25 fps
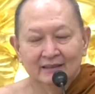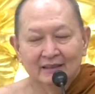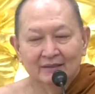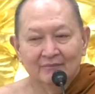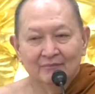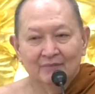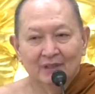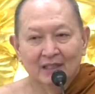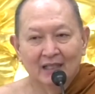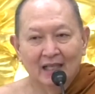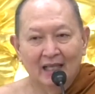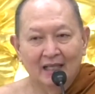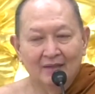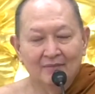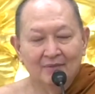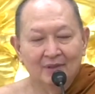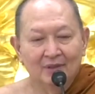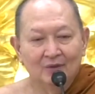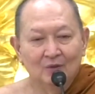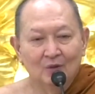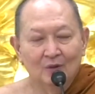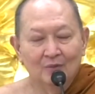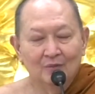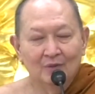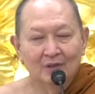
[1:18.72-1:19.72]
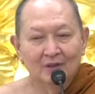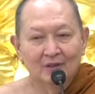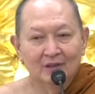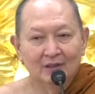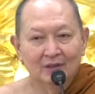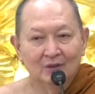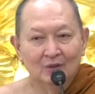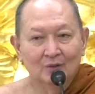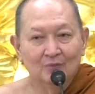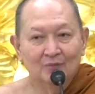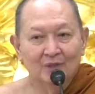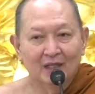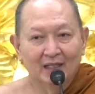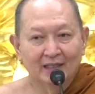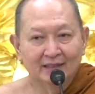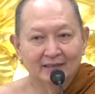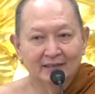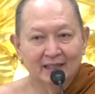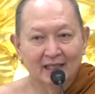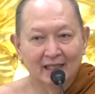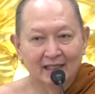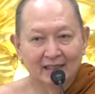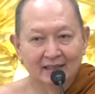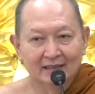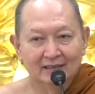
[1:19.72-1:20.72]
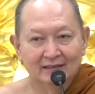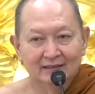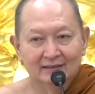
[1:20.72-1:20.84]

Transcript: จิตมันไหลไปรวมเข้ากับลมหายใจ